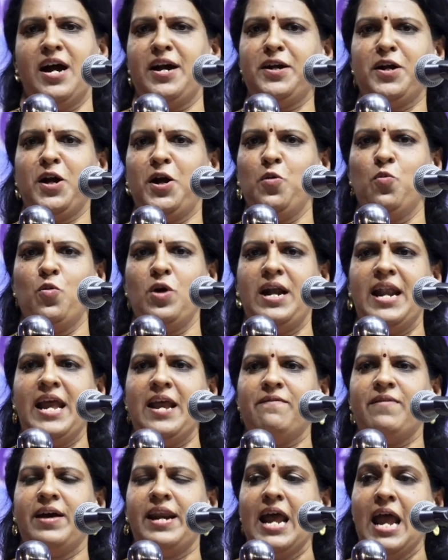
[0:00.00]
ஆண்கள்
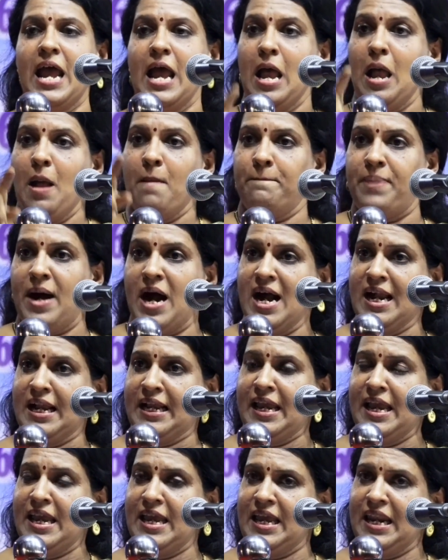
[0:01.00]
உள்ளே வர
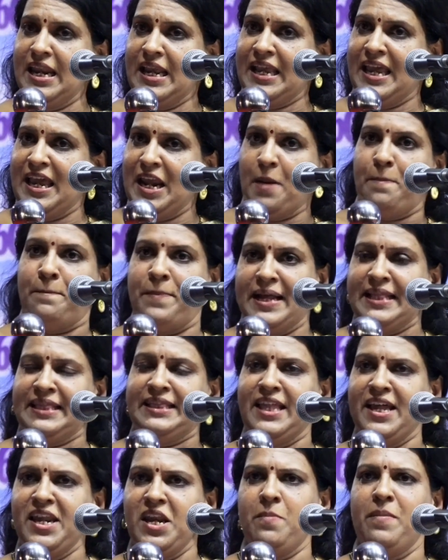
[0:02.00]
பாக்கி இருக்கிற
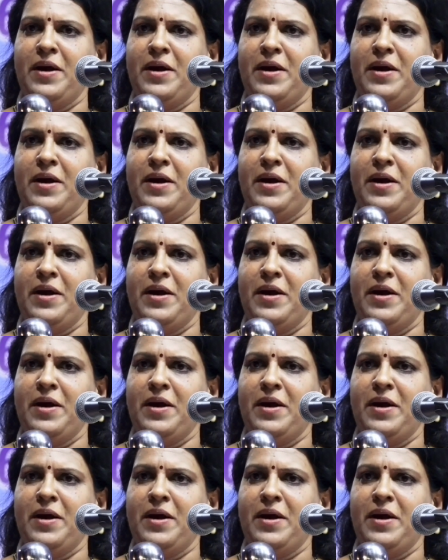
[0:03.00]
பத்து